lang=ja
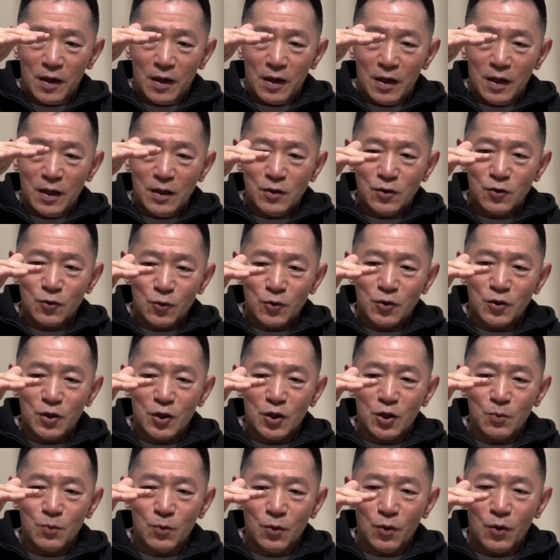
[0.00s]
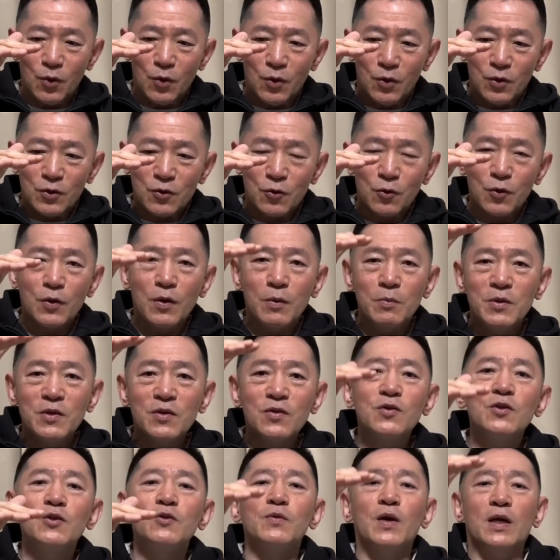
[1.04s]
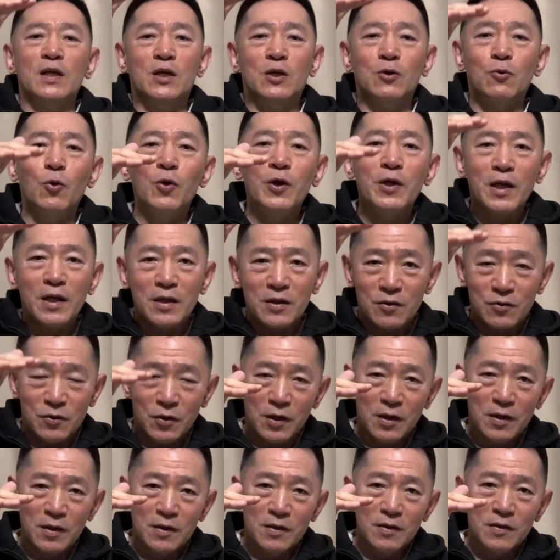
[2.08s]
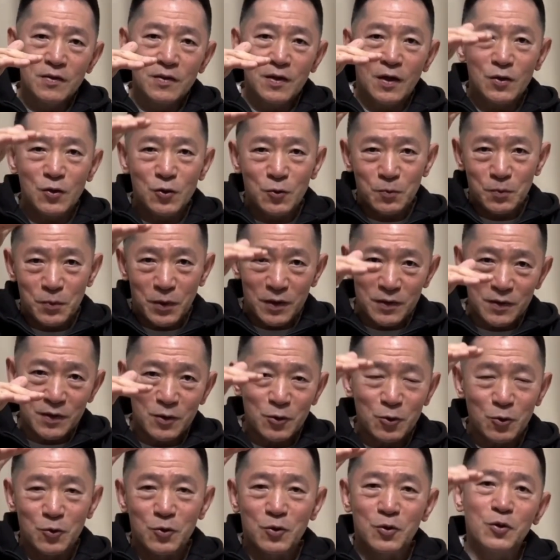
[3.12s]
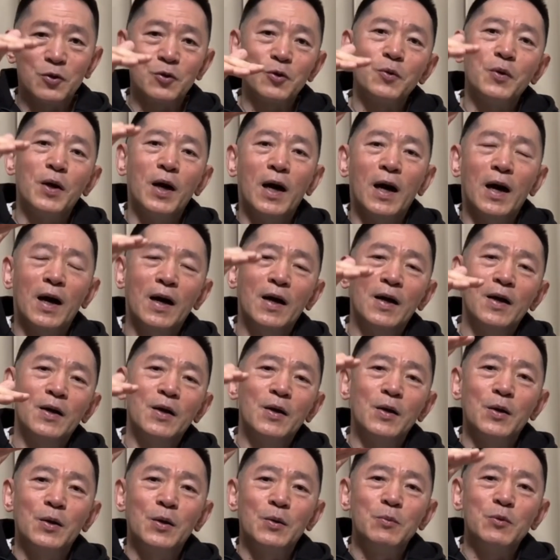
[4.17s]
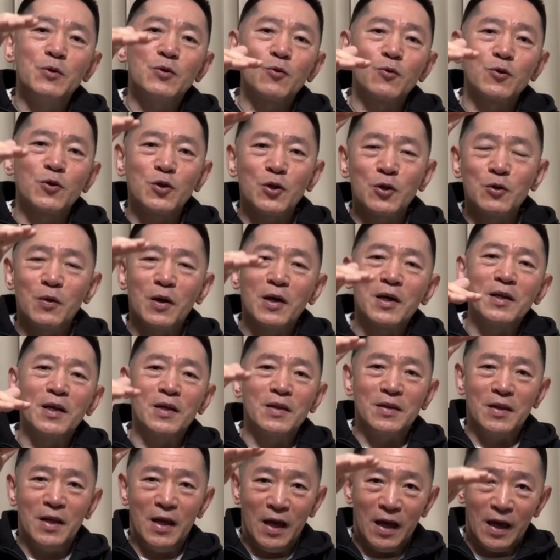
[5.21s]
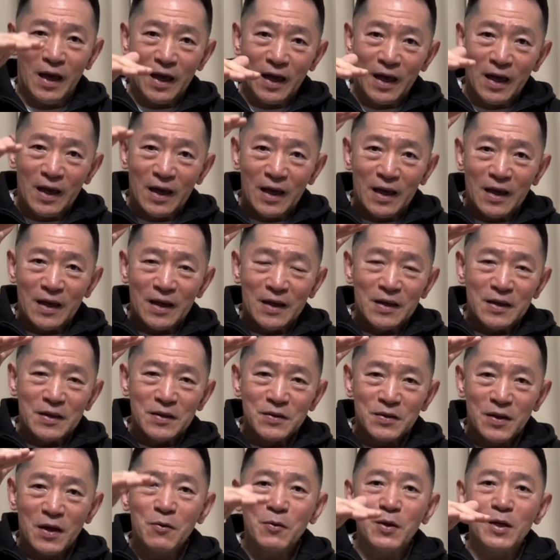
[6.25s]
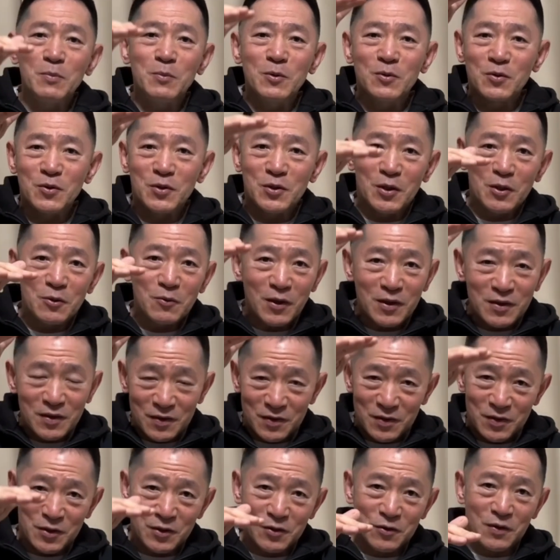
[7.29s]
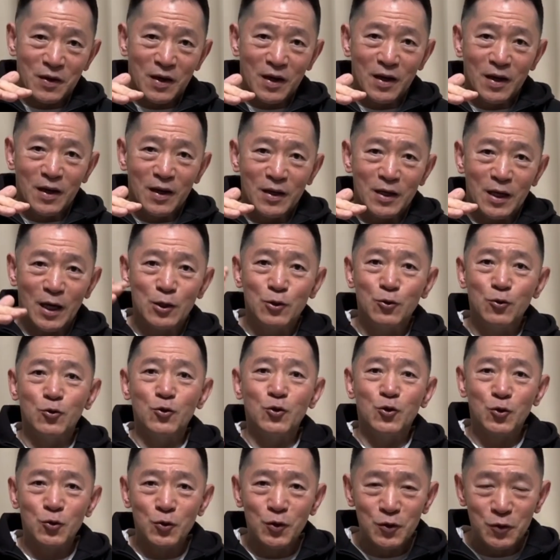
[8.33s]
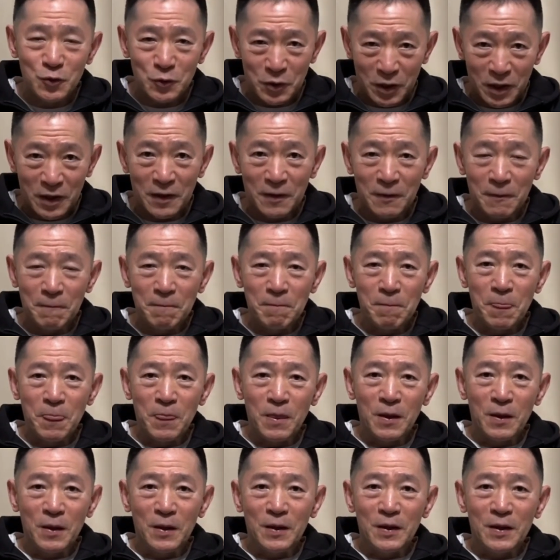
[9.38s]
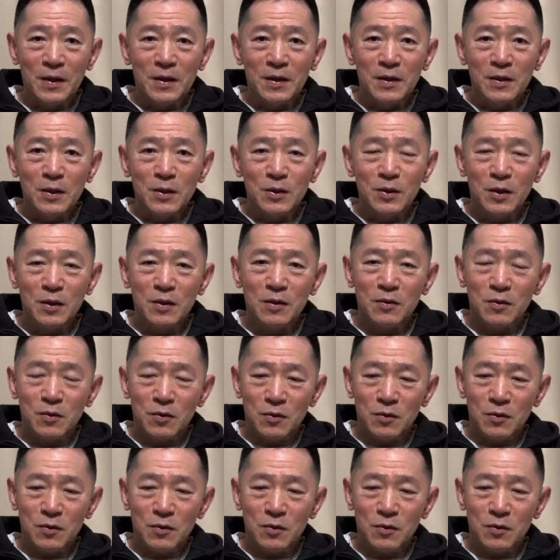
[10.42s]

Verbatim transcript: 演奏しててもそれはミスには聞こえないんですね。30%っていうのはミスをしてるわけなんで、3割ミスしてるわけです、実は。野球と一緒ですよね。で、